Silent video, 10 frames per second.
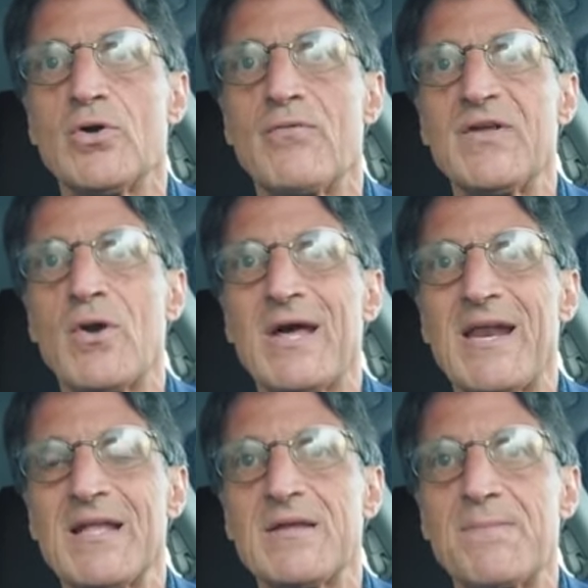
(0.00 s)
tutto
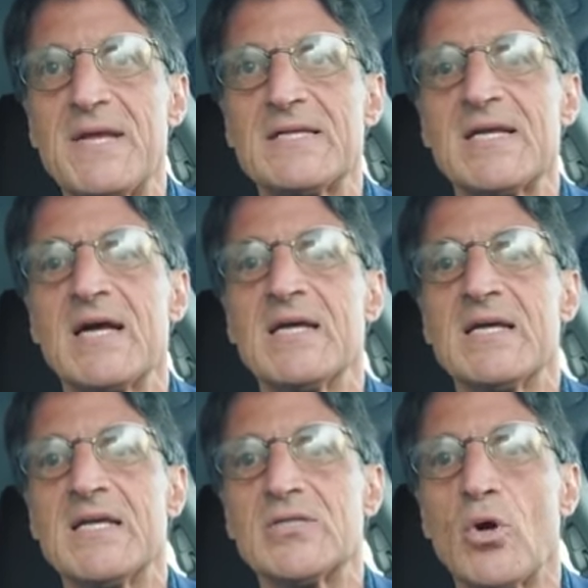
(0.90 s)
questo
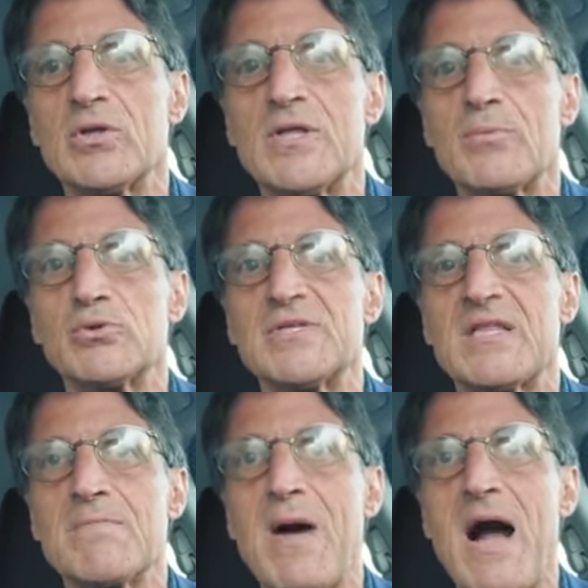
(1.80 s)
che avviene, cioè
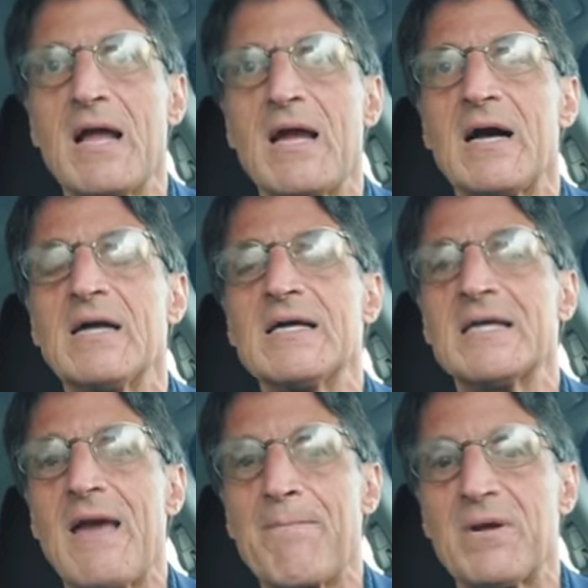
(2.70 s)
ovvero la grande presa,